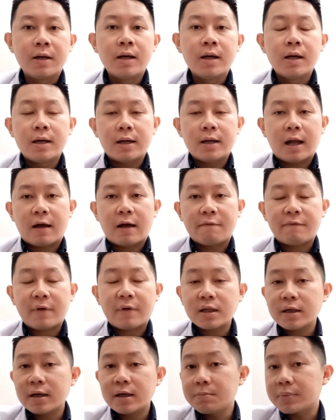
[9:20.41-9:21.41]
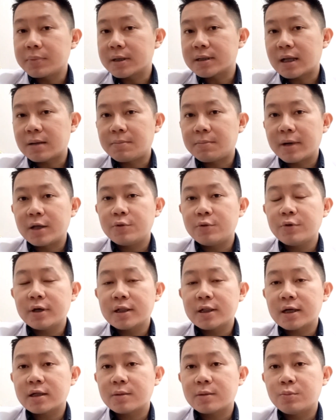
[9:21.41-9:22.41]
Mhm. Nah, fase yang pertama itu
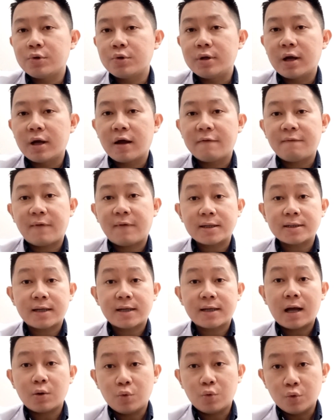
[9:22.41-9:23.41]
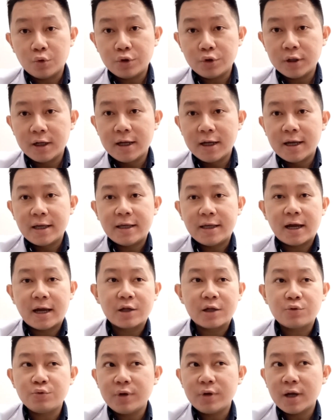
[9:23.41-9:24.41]
kita sebut dengan fase akut, yang
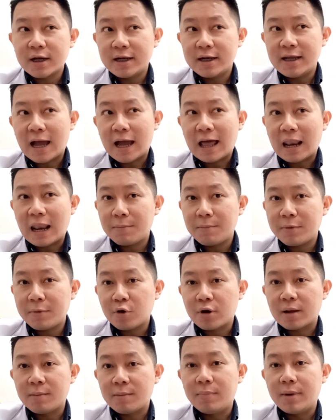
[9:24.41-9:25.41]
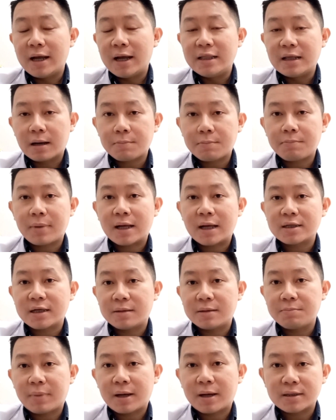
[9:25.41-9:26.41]
itu yang dialami oleh banyak
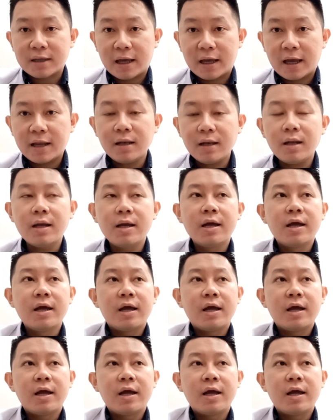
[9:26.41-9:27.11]
pasien-pasien,